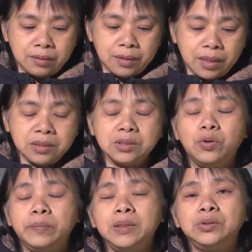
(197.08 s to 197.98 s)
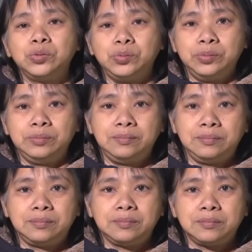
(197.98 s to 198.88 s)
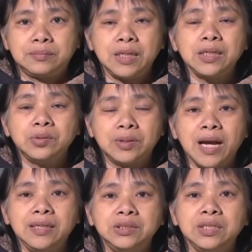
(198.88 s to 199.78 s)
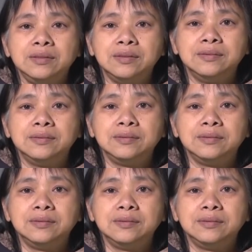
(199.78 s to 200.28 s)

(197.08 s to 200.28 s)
但是我们的主，他所看见的，